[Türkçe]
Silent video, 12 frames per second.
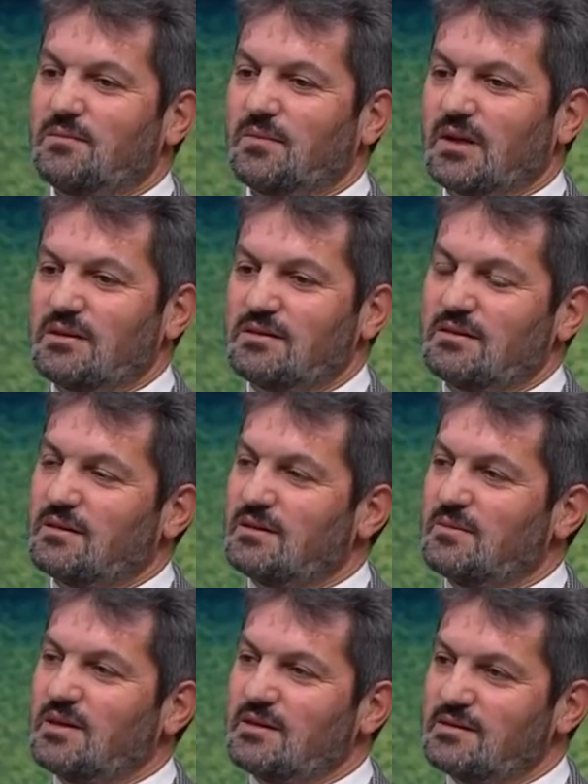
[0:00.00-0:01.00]
Hazreti
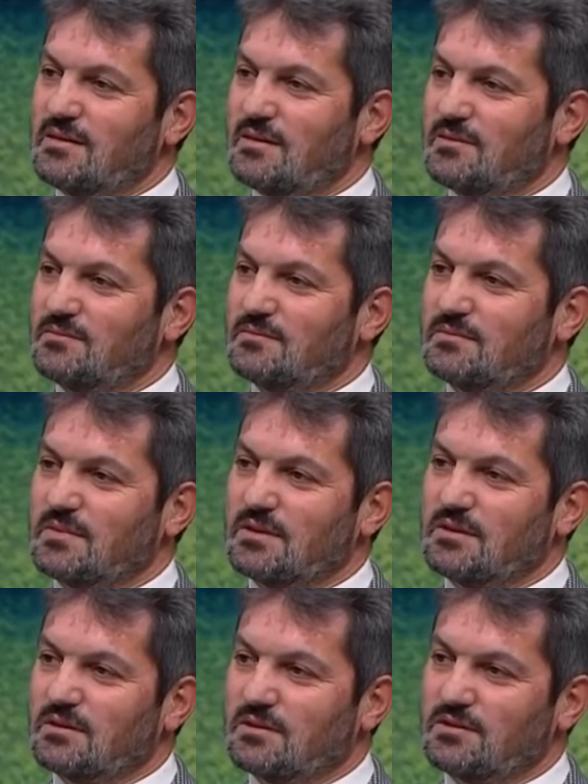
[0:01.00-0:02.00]
Adem Aleyhisselam
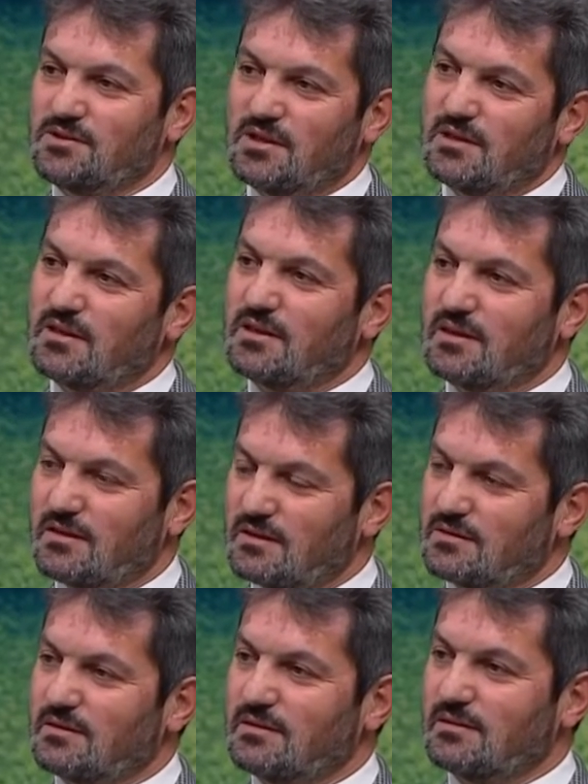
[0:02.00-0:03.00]
e, cennette
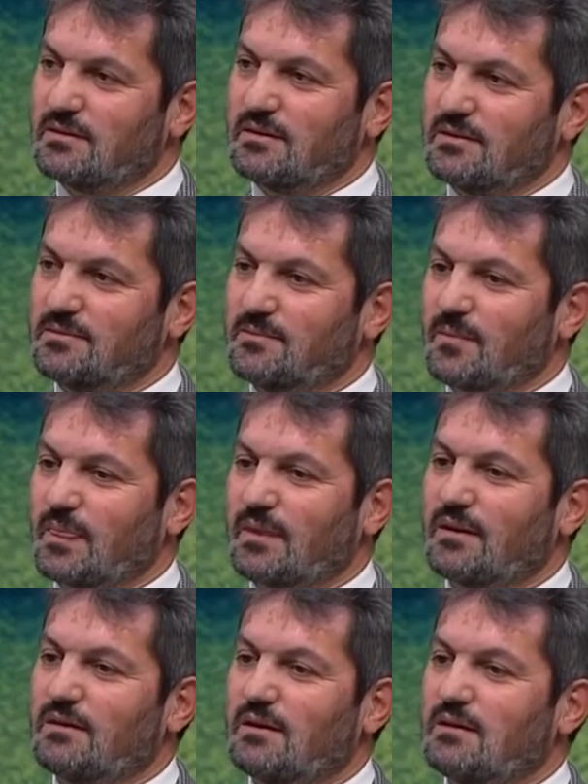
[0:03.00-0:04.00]
yaratıldığında
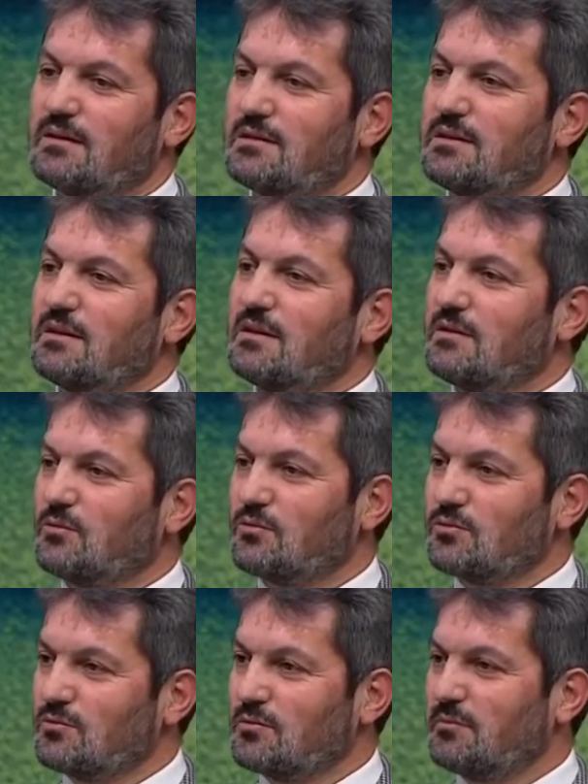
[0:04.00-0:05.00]
Allah Teala
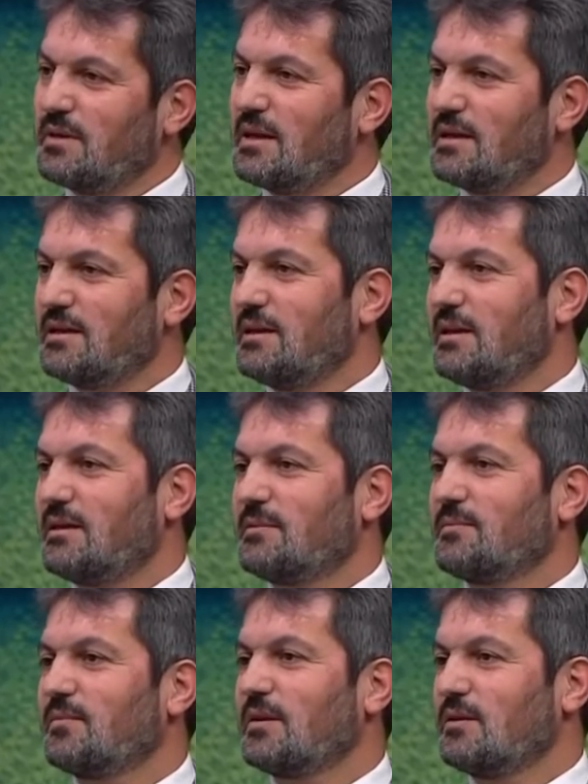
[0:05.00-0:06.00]
onu meleklere
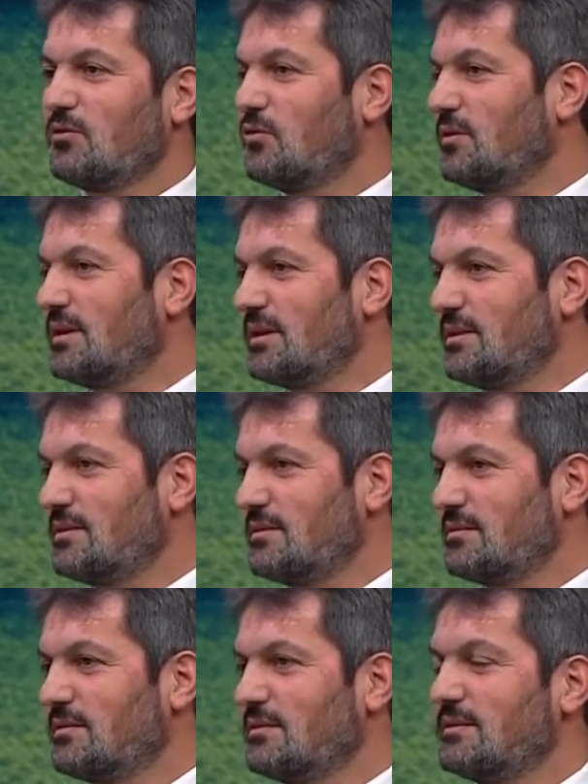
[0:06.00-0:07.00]
gönderir.
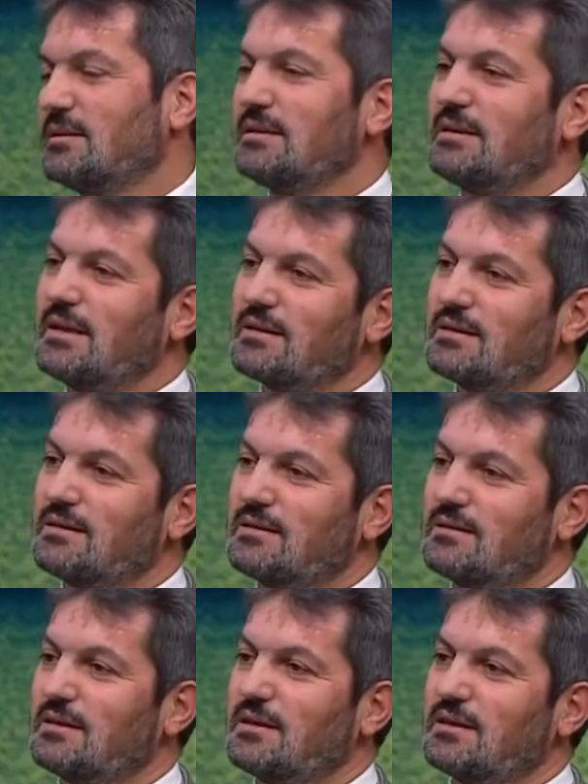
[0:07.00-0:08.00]
Der ki
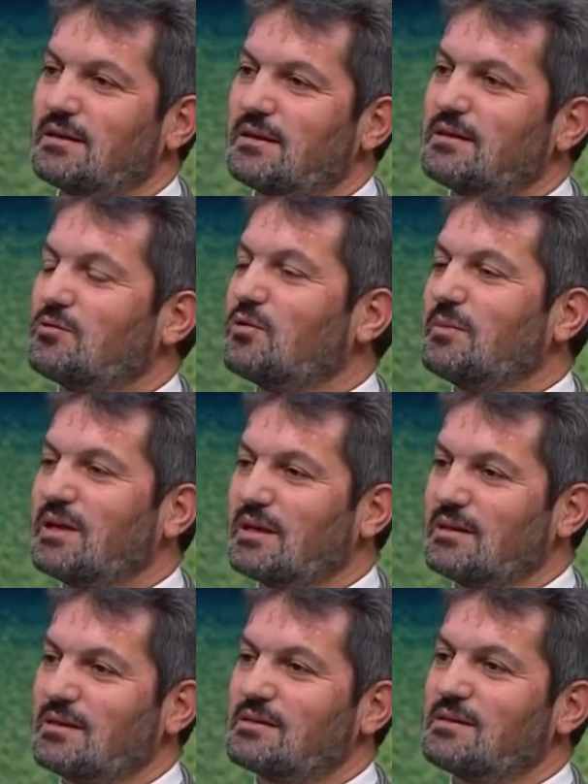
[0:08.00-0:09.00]
git o
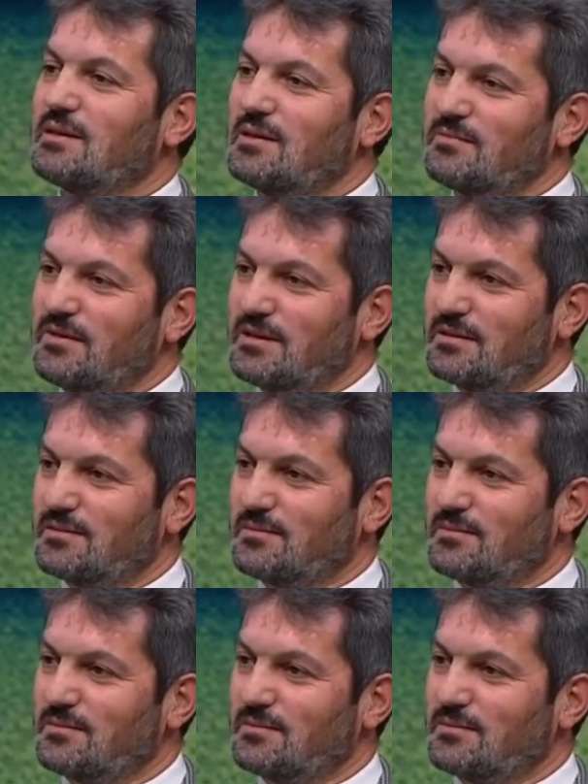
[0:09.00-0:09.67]
meleklere selam ver.